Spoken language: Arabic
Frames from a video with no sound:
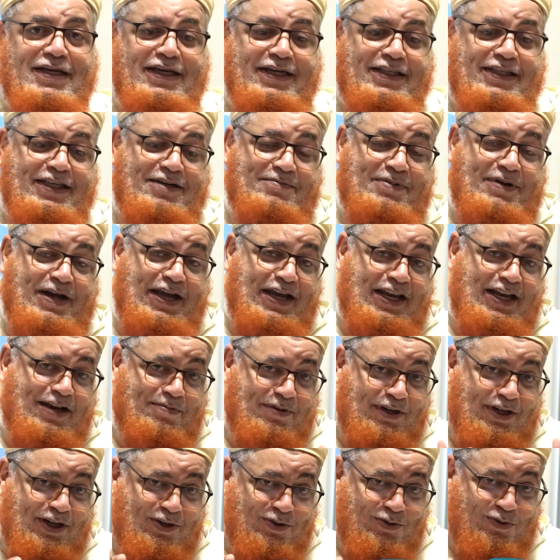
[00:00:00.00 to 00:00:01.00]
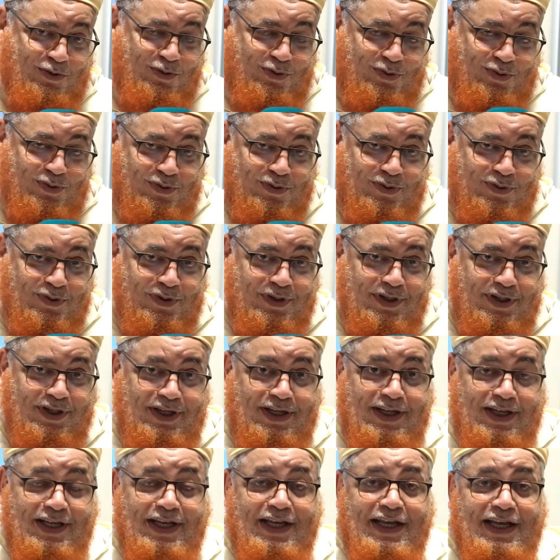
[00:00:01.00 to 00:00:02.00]
إذا بحال بغينا نقولوا
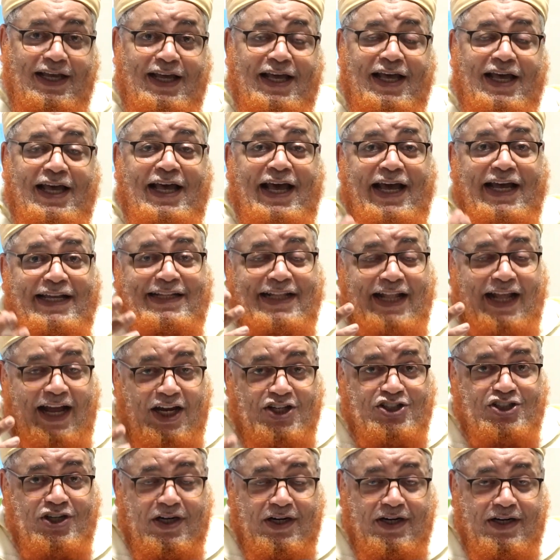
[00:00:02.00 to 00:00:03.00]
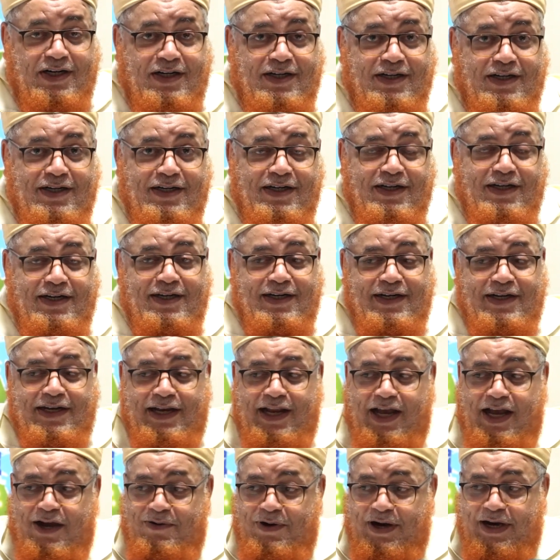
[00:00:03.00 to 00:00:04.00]
هاد العشر
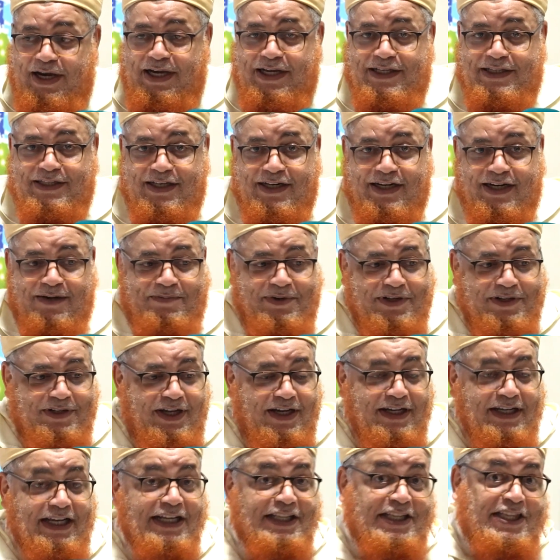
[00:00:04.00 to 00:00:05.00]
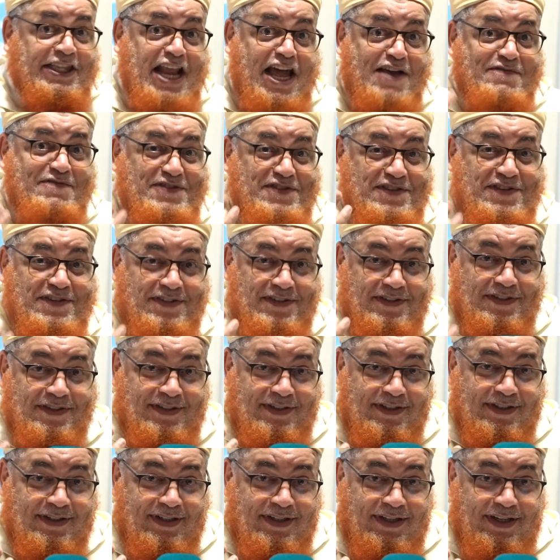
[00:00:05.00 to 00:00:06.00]
الأواخر ديال رمضان كتنافس
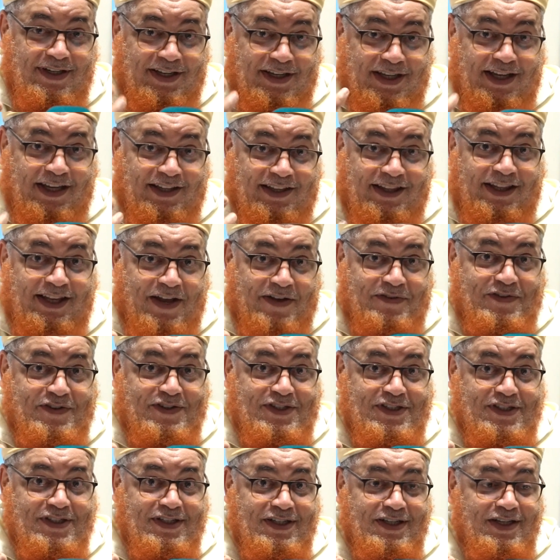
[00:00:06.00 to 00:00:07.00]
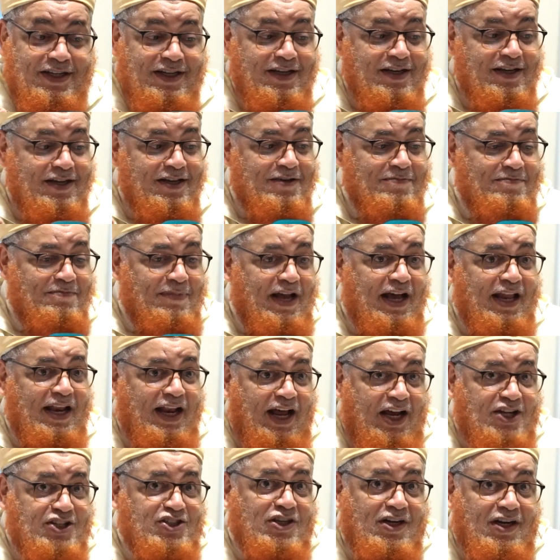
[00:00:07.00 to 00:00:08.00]
كتنافس مع
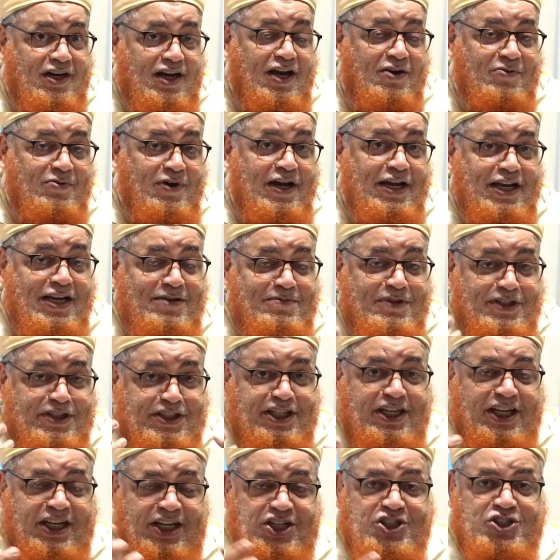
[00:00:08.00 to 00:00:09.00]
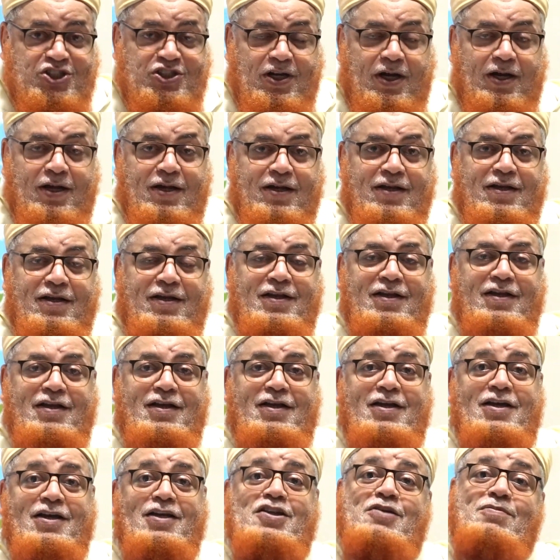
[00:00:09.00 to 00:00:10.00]
العشر الأوائل من ذي الحجة
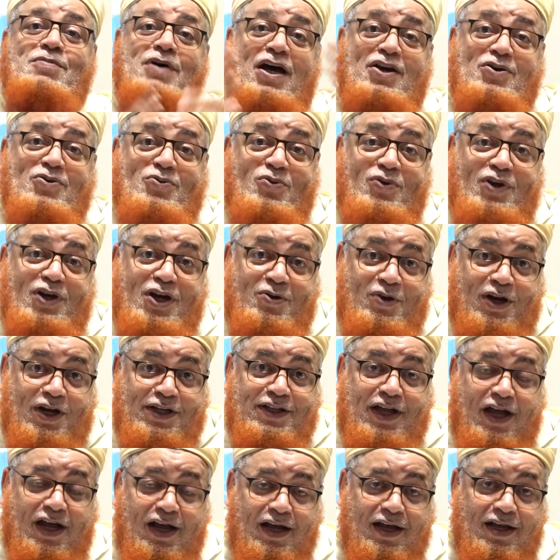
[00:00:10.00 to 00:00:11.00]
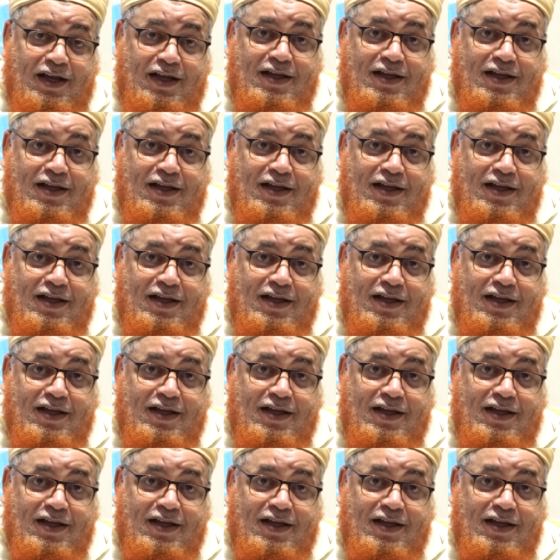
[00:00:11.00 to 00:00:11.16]
طبعا كل وحده